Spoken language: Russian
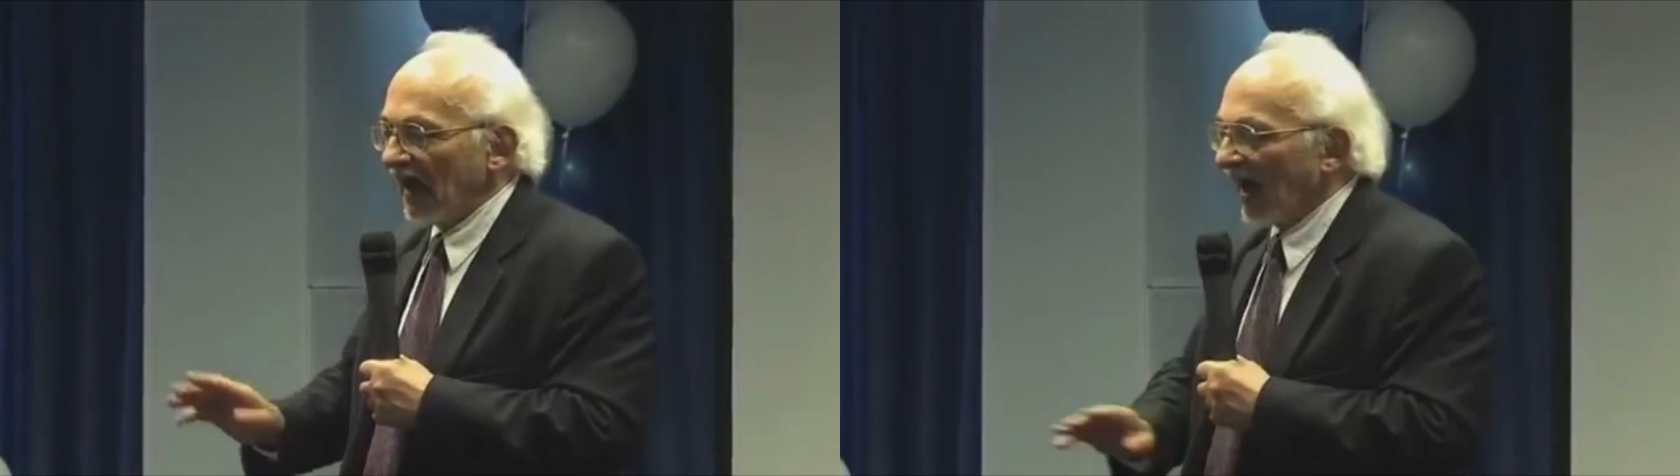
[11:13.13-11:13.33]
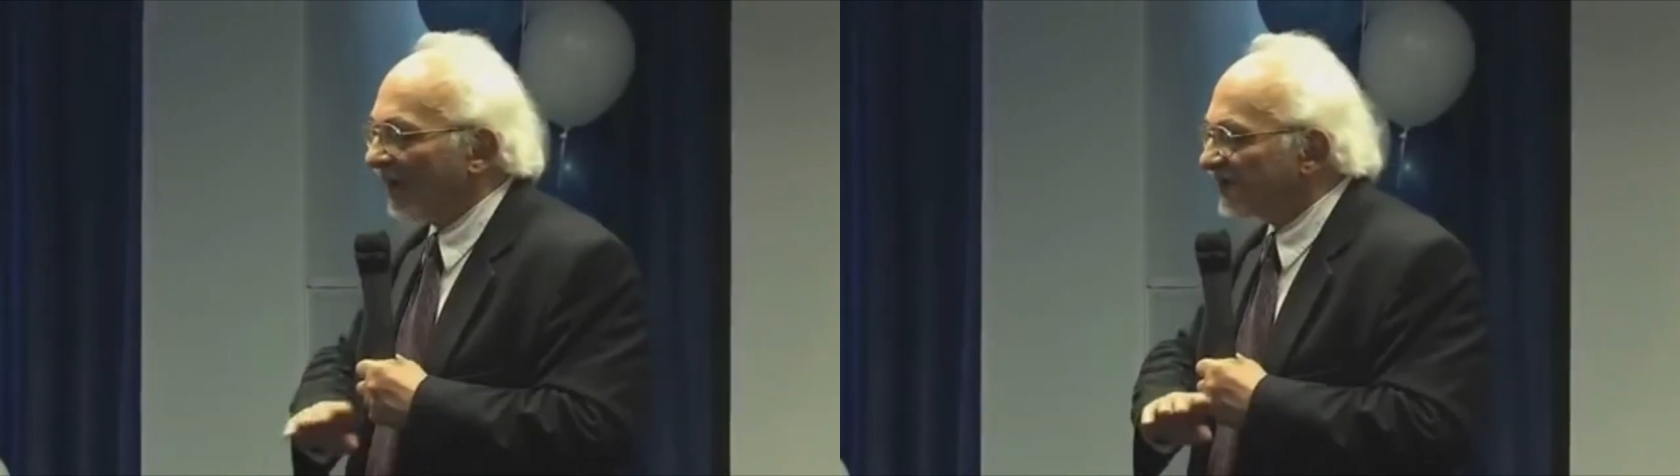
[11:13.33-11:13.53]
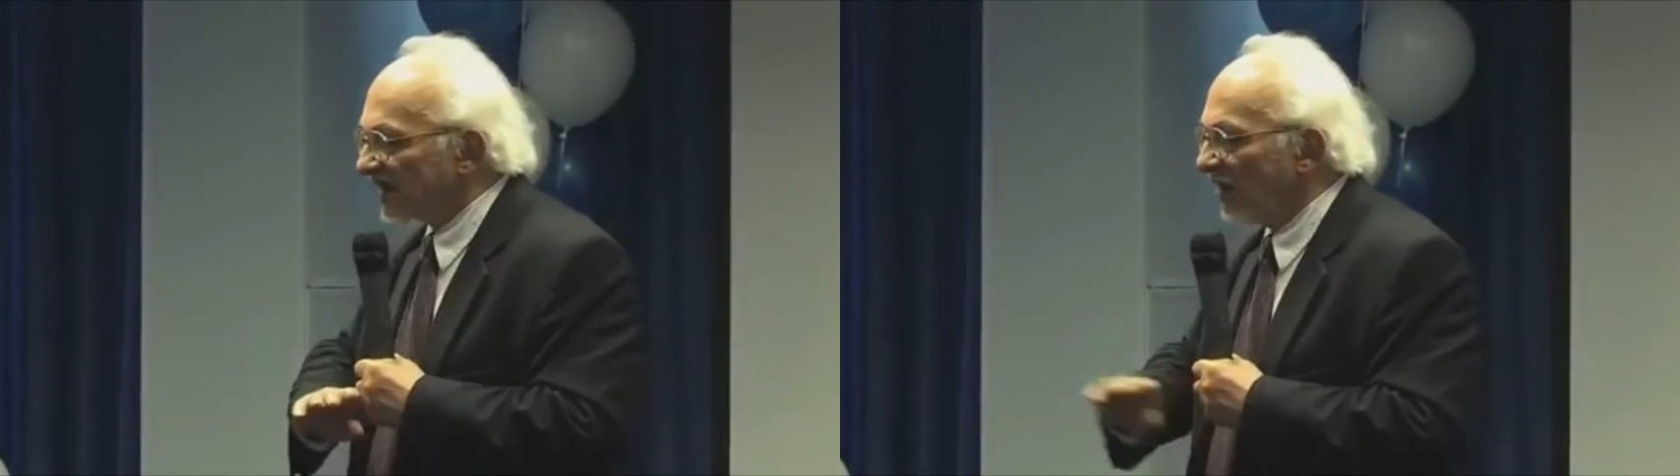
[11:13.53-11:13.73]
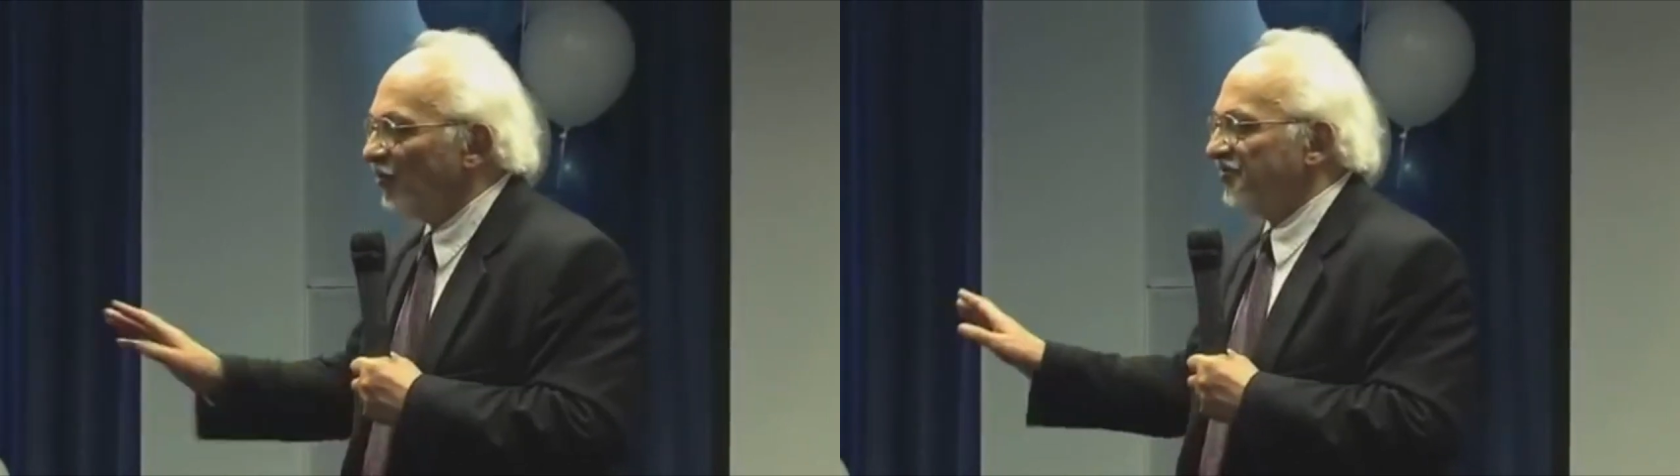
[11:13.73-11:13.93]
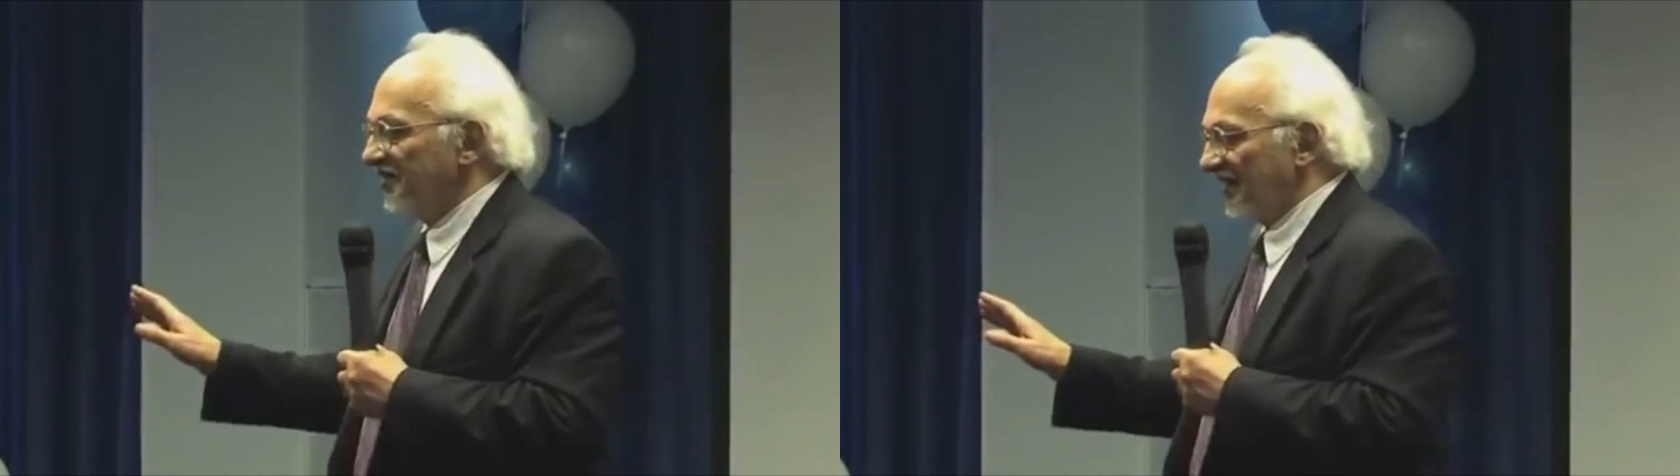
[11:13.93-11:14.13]

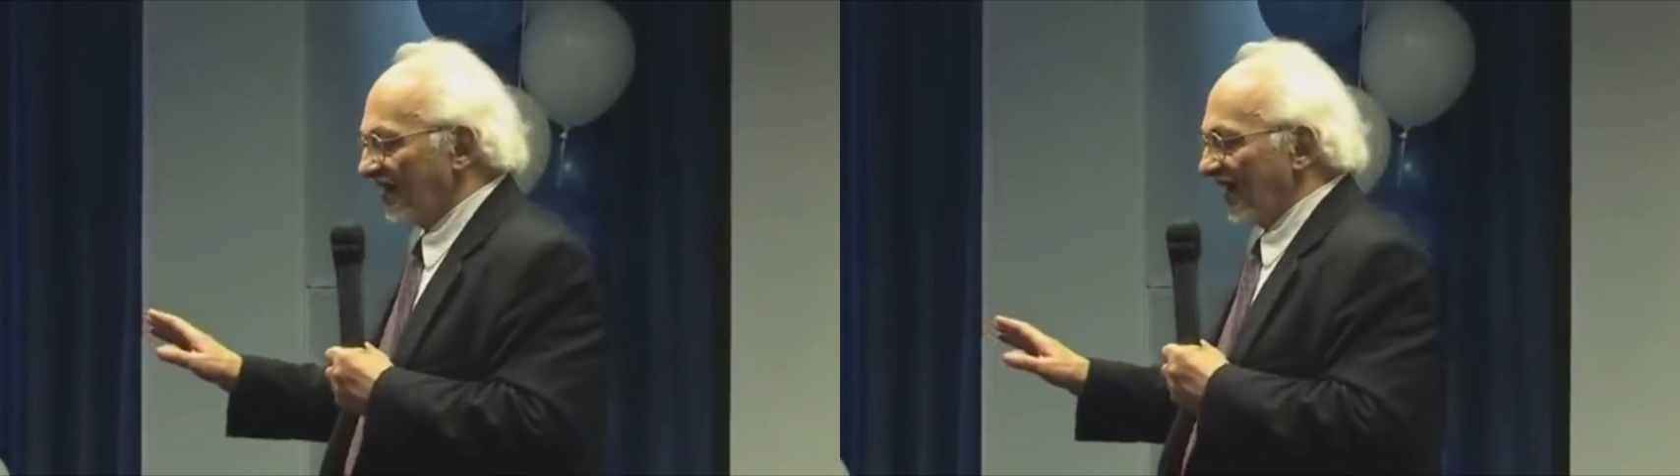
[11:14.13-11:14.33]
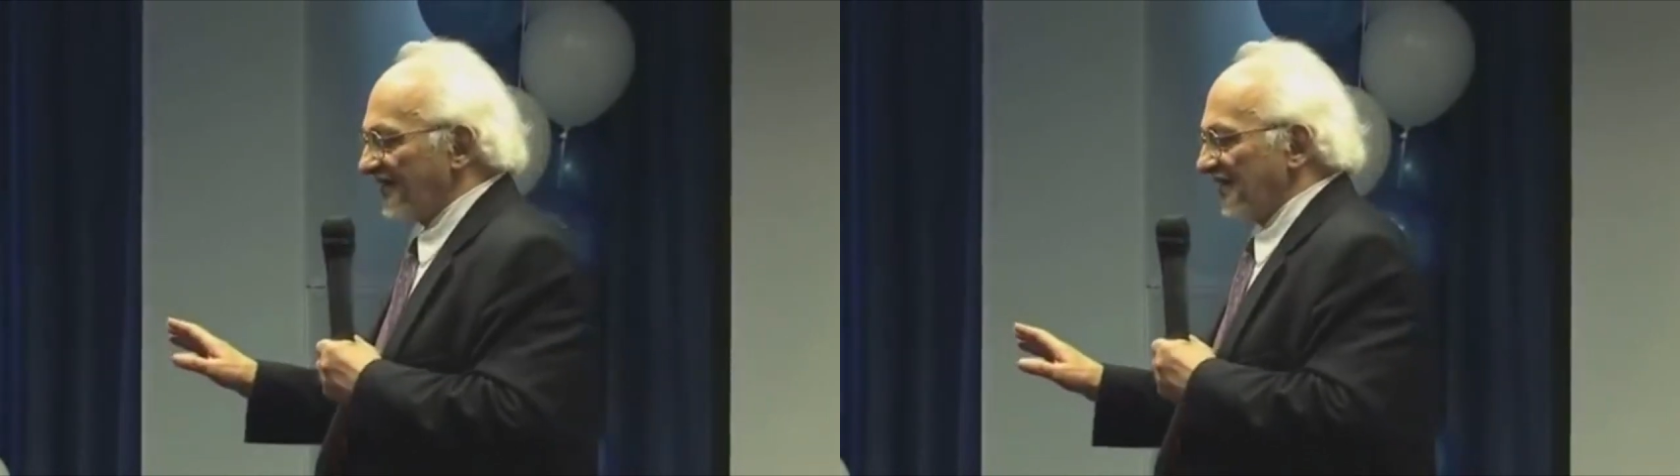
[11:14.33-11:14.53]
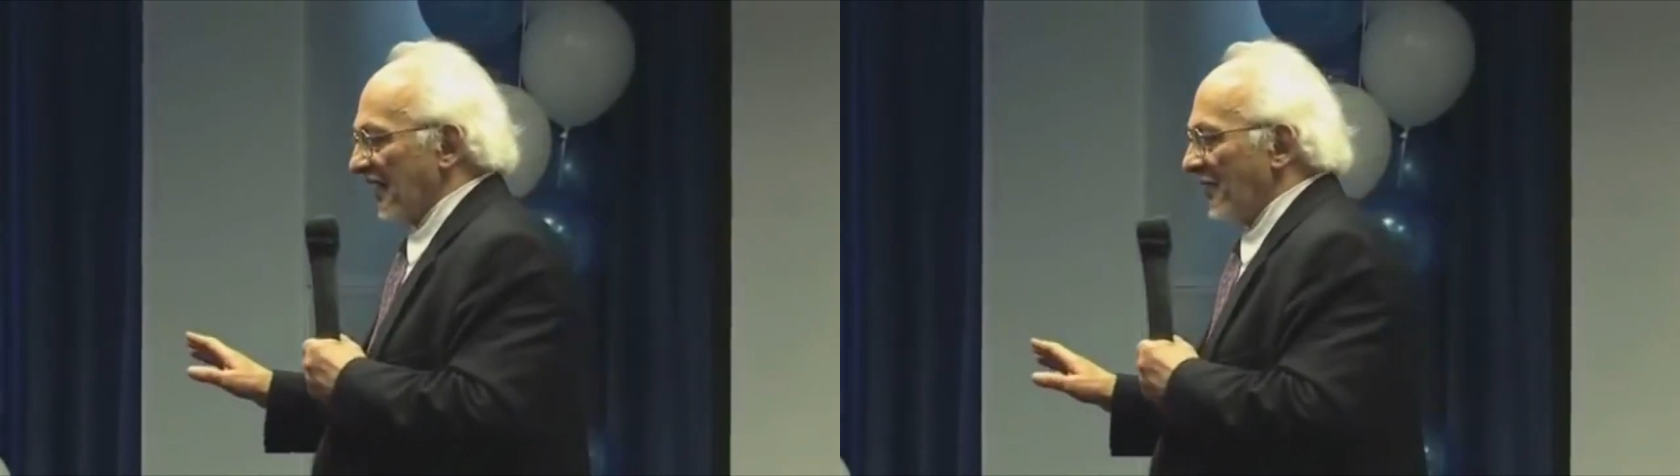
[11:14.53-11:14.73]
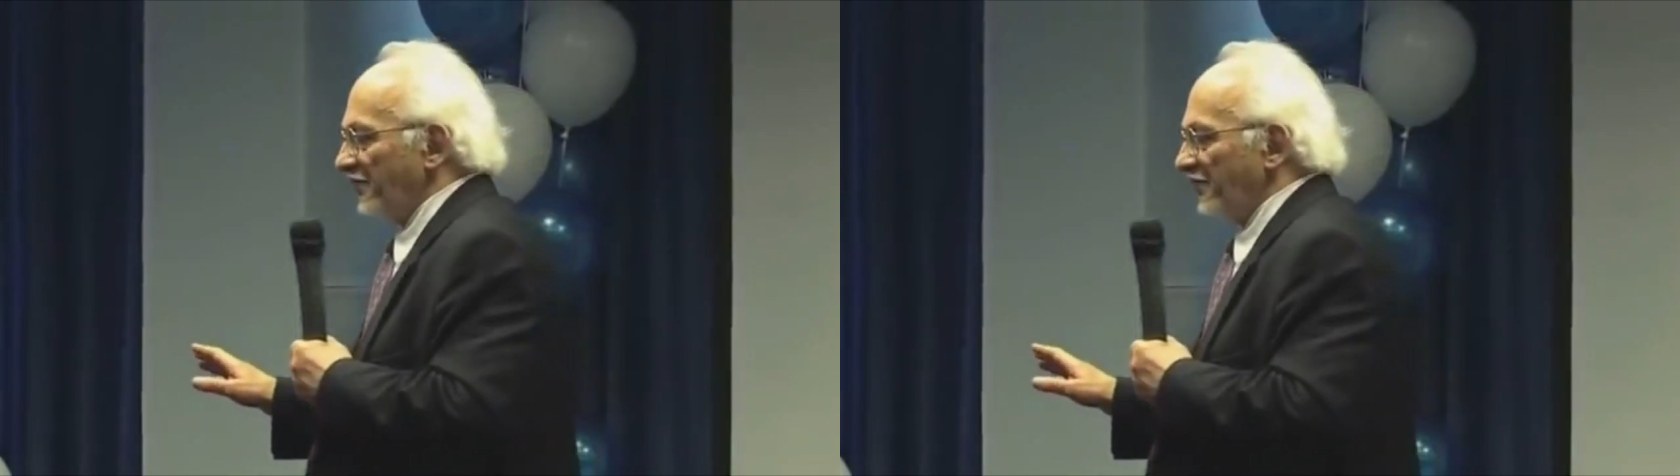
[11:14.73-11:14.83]
Абсолютно доказано.